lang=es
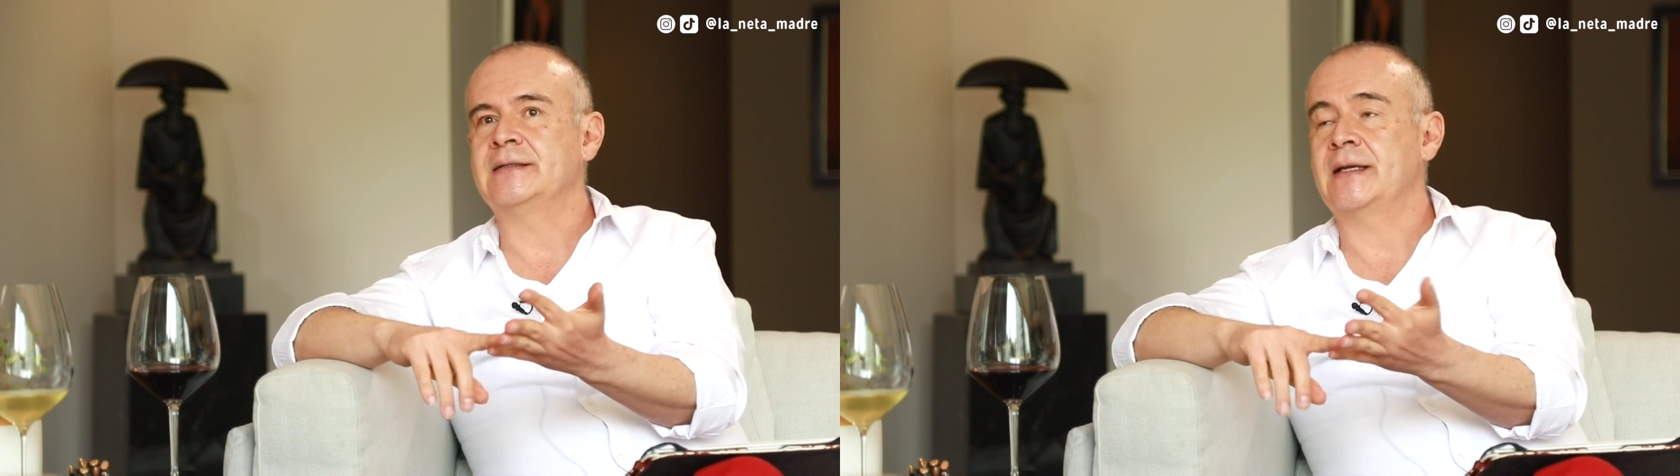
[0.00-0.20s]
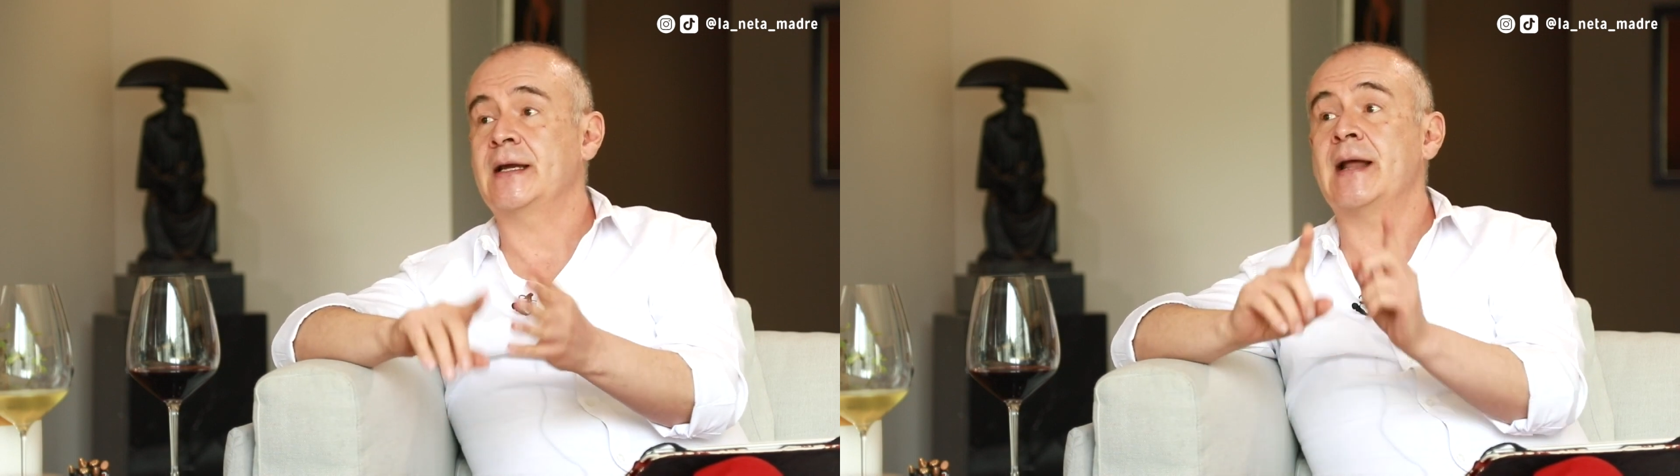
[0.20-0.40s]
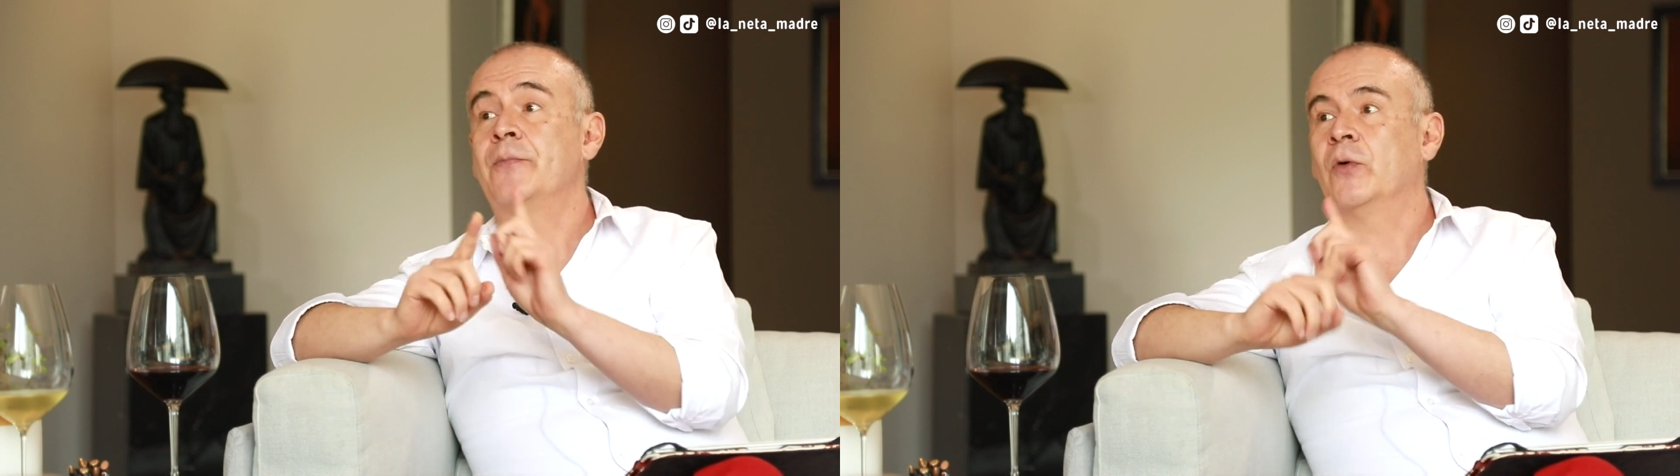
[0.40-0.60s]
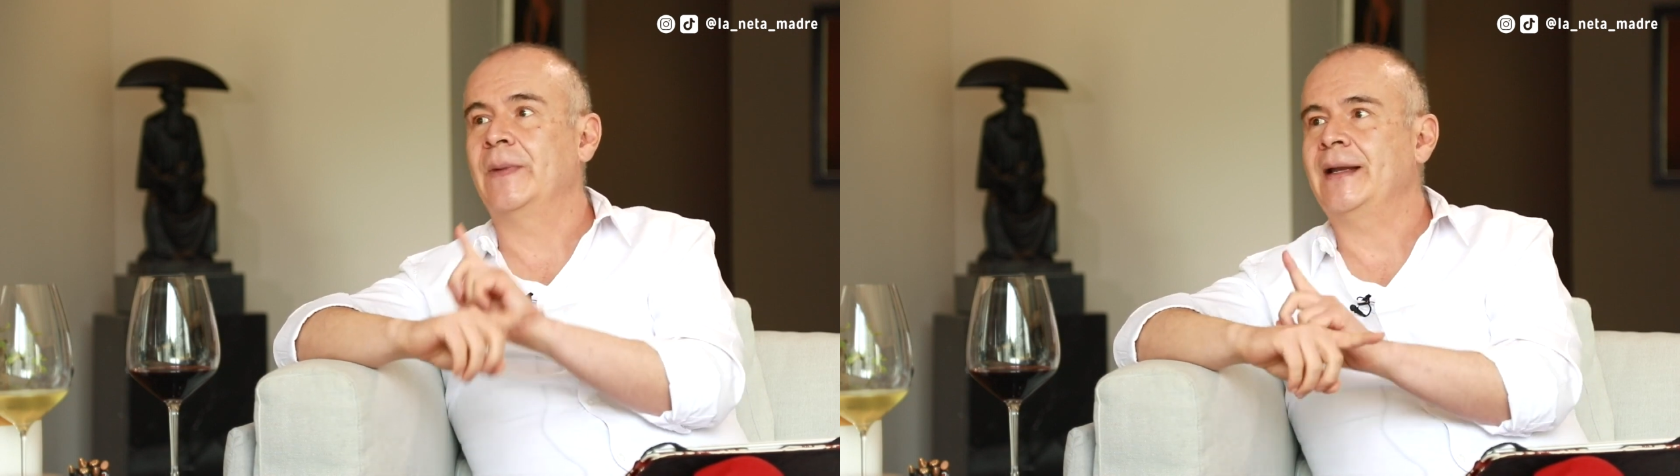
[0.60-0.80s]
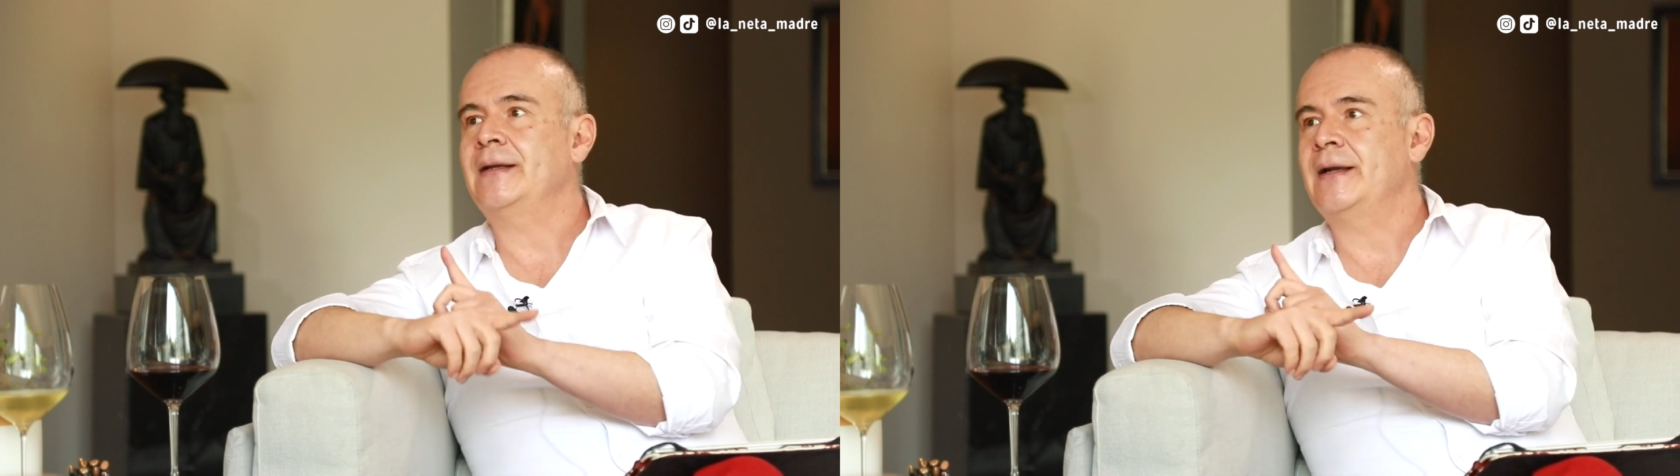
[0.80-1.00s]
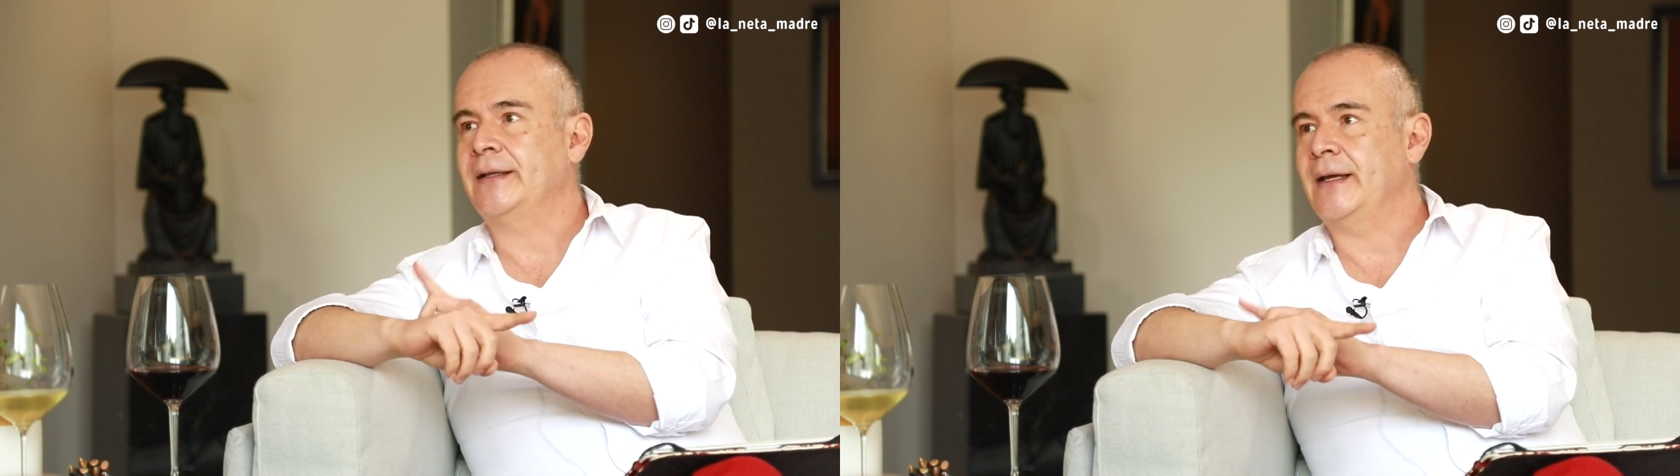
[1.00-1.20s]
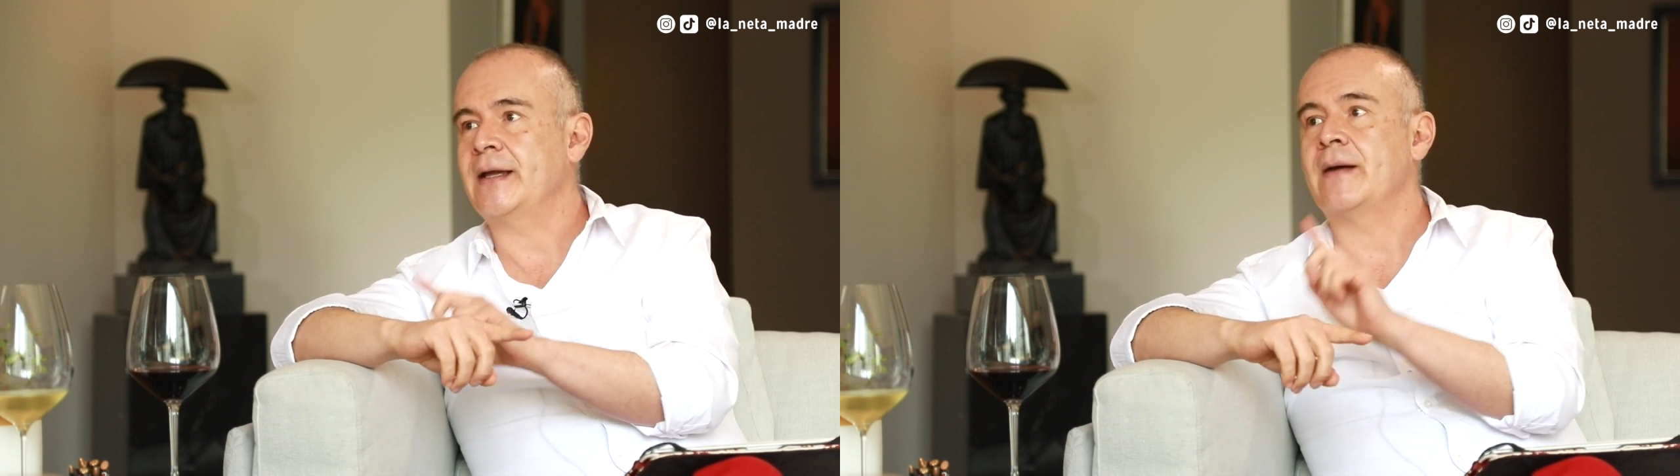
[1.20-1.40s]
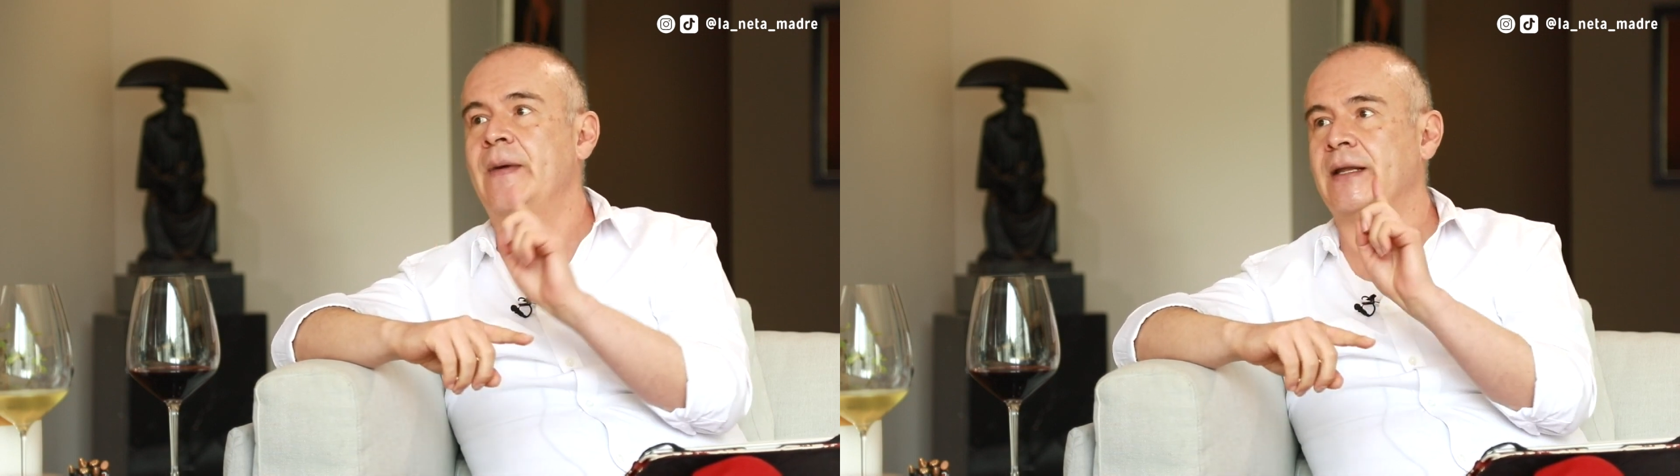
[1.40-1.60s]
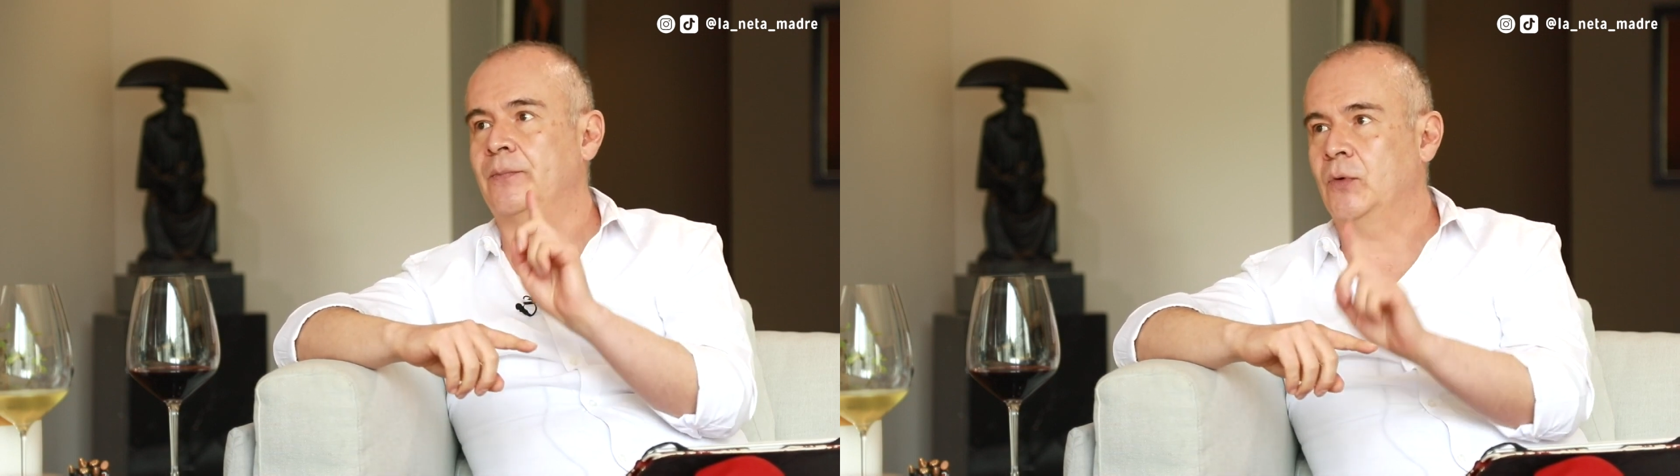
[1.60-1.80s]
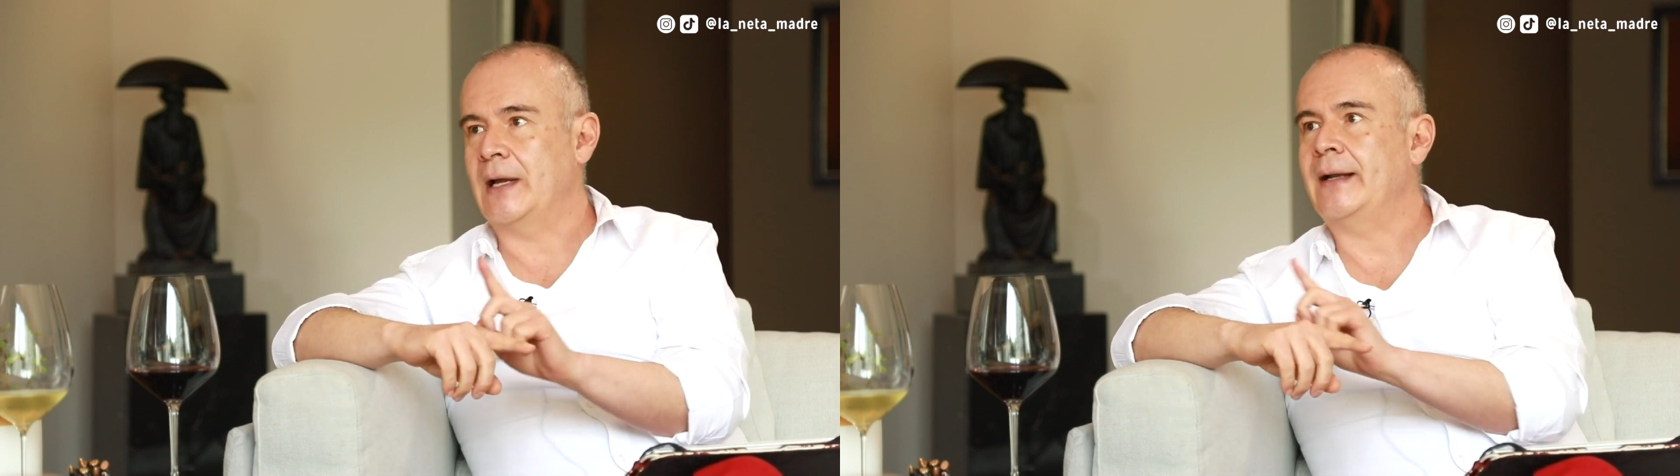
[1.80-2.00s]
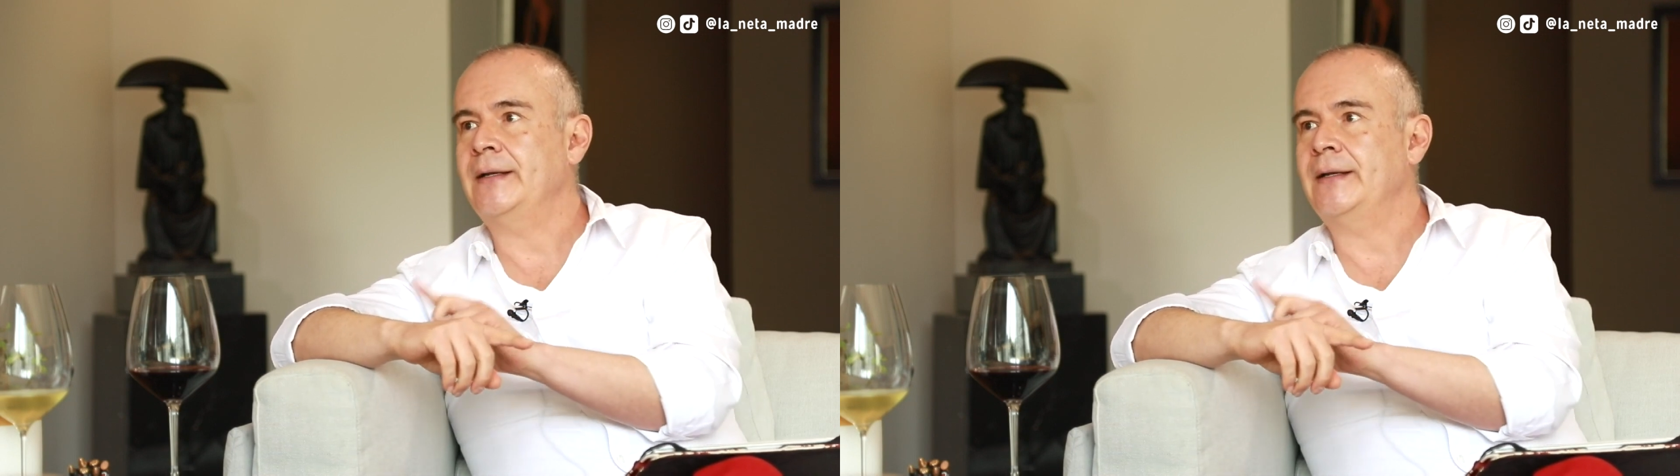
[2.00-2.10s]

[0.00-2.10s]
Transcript: enseñan a mover energía y a manipular